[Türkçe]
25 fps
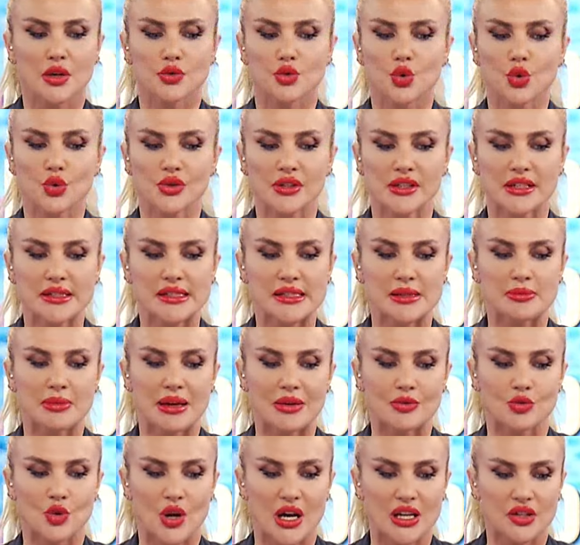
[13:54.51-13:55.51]
Türk lirası
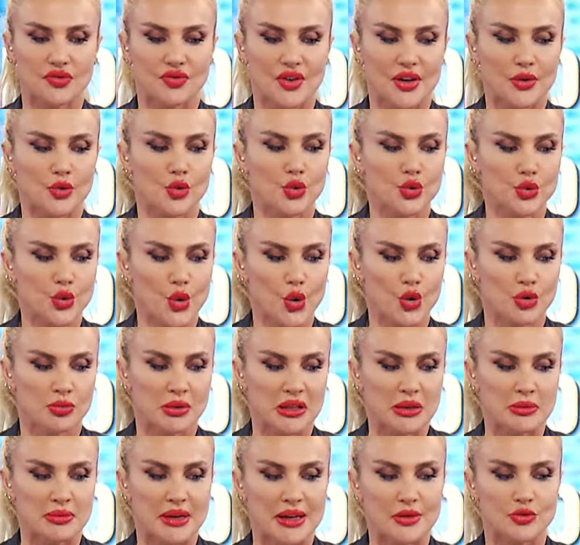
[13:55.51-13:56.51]
mevduat ve kur
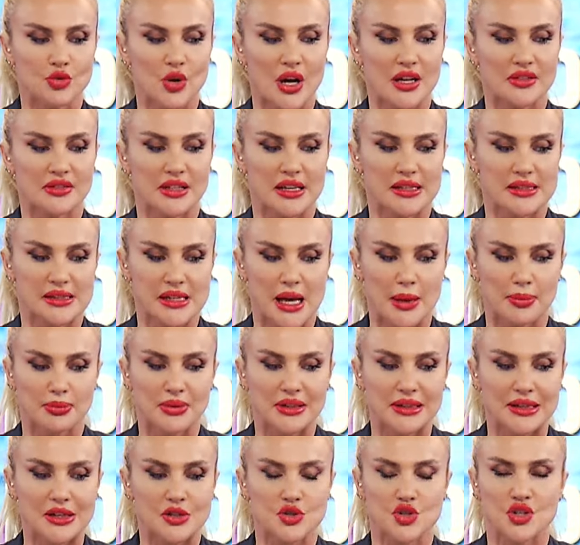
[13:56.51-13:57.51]
korumalı mevduat
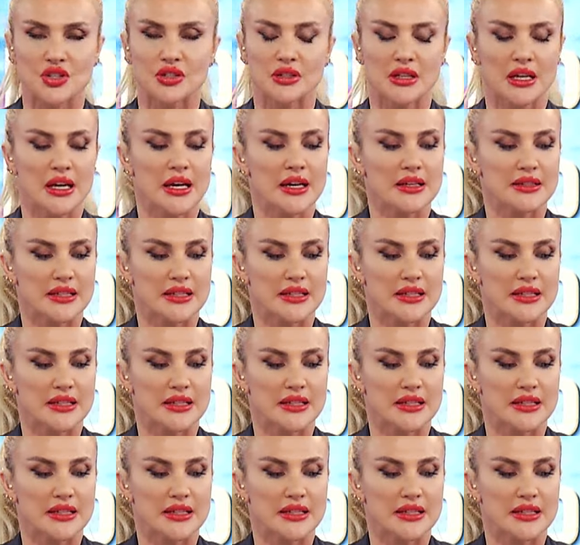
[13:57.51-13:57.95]
hesapları için